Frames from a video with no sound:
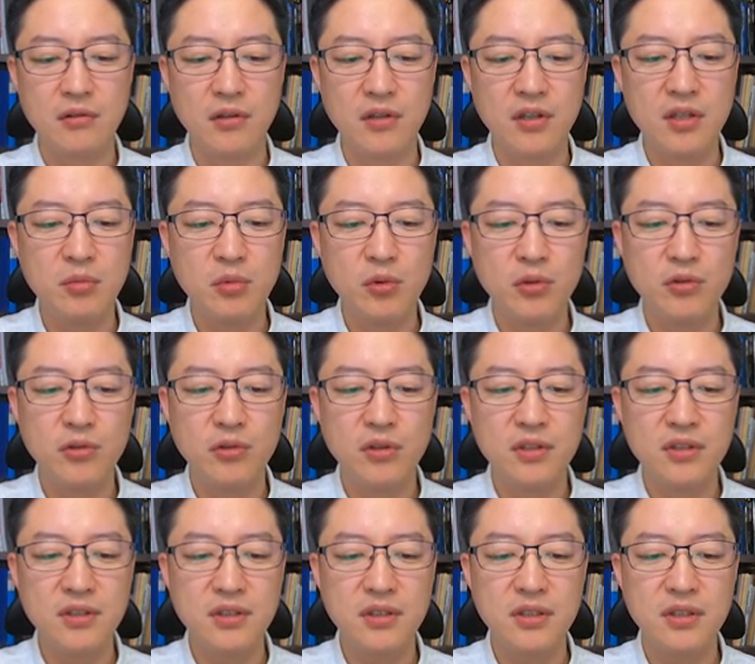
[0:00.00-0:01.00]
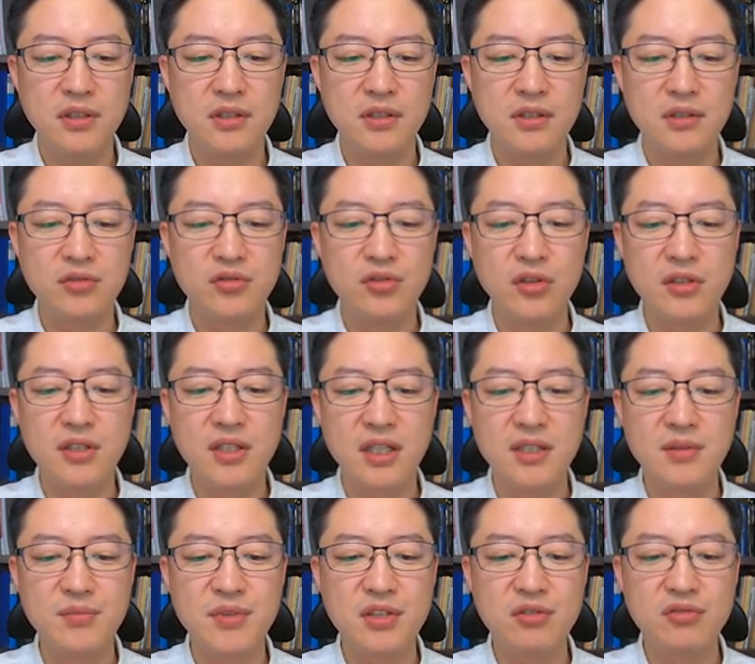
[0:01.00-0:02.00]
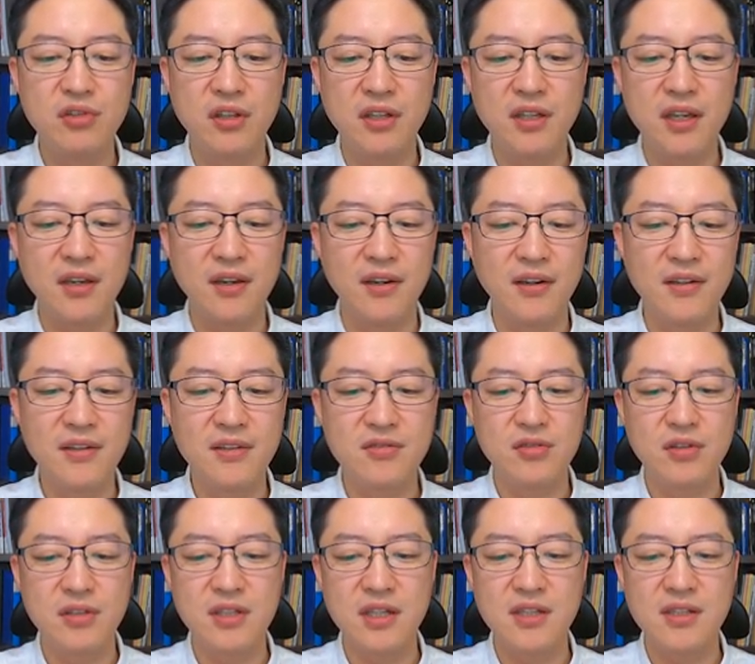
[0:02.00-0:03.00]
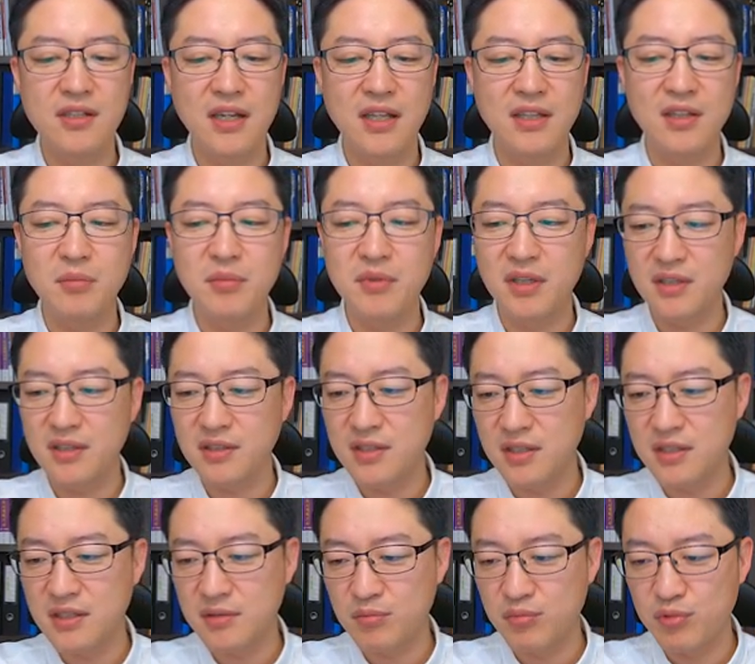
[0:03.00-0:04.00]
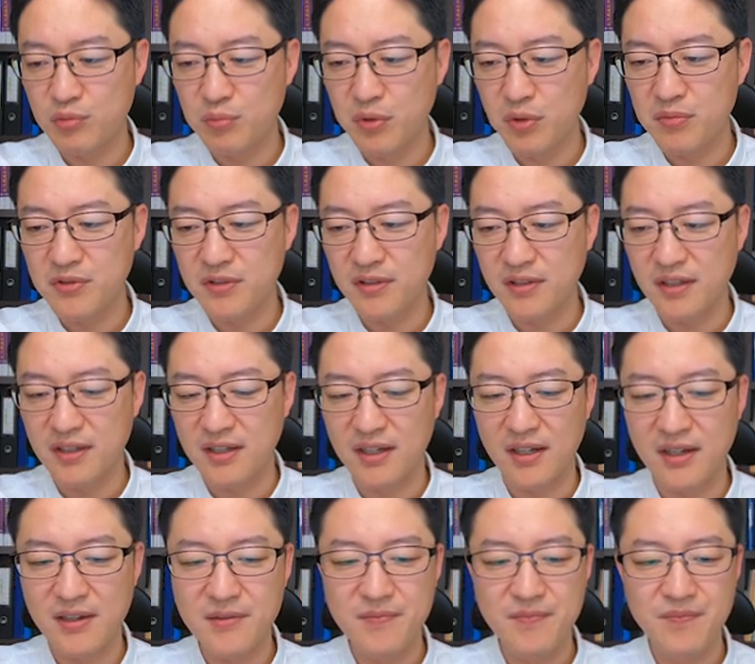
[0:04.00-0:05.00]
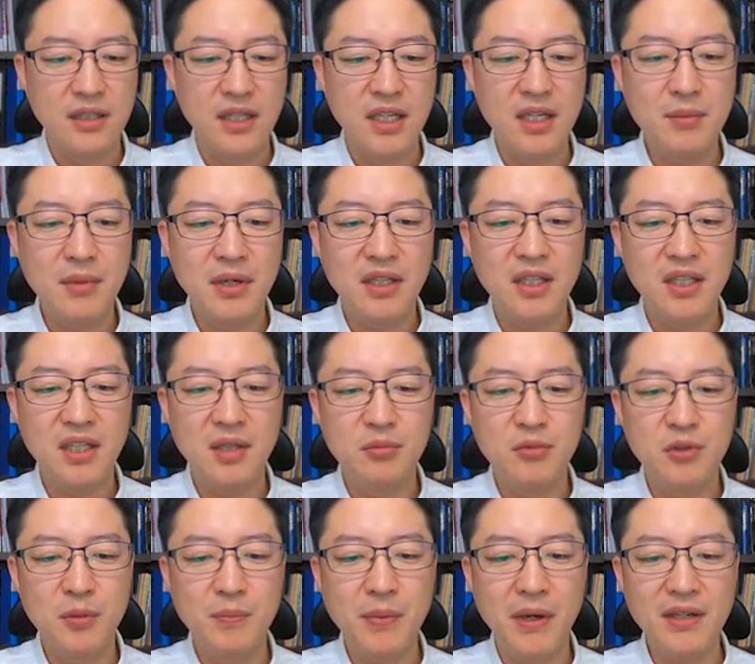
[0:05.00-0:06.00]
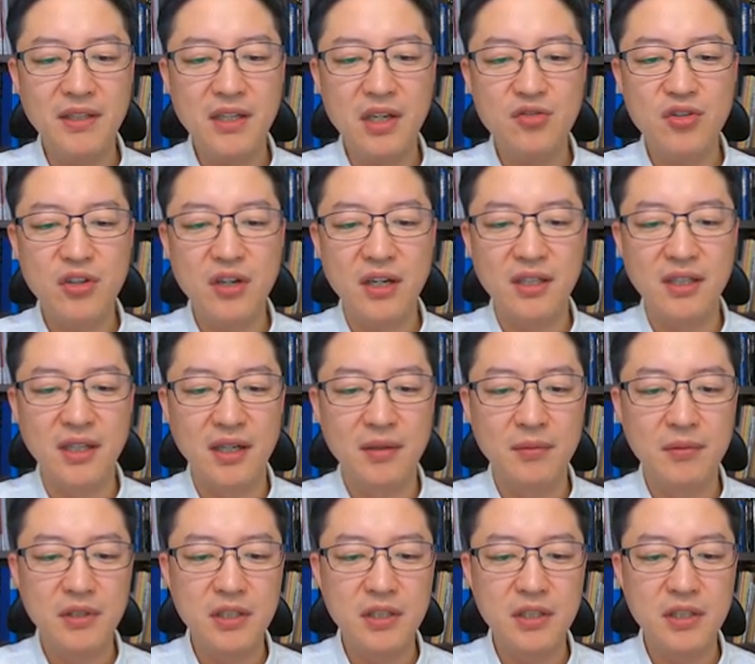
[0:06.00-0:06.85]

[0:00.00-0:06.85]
어린이보호구역은 주정차 금지구역이에요. 주정차 해서는 안 됩니다. 이 차 지금 불법이죠. 그러니까 내리막길이므로 빠르게 주행한다.